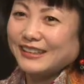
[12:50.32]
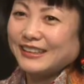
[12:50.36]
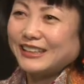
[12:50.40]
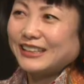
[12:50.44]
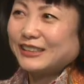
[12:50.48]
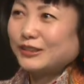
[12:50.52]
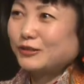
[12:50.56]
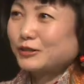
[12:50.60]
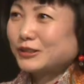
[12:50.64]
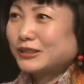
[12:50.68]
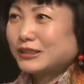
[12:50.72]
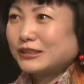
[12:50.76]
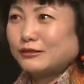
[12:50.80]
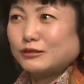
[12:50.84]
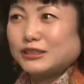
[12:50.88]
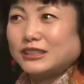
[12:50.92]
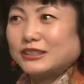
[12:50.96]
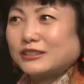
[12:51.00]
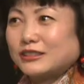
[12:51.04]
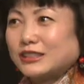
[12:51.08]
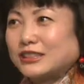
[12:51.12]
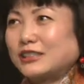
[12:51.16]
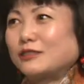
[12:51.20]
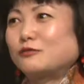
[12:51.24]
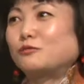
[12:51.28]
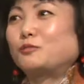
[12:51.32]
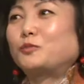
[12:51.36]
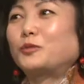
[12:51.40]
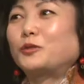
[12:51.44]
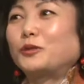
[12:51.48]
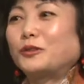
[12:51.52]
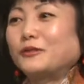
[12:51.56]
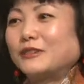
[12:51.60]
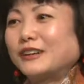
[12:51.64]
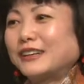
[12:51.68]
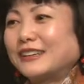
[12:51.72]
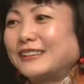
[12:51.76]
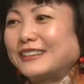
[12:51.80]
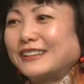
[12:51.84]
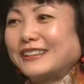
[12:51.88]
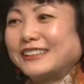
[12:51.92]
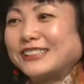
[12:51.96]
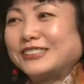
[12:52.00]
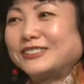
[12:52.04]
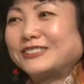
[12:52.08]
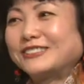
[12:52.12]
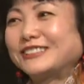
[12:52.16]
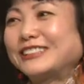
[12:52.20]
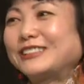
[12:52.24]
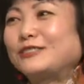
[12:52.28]
и до сих, с тех пор я
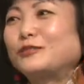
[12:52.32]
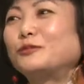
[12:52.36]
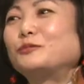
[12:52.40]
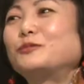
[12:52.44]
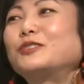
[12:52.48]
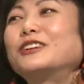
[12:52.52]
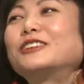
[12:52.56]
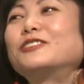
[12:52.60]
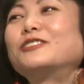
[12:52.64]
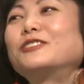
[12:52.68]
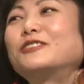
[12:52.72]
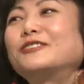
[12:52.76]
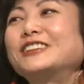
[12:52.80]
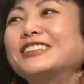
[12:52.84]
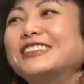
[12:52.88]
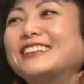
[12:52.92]
еще не купила новый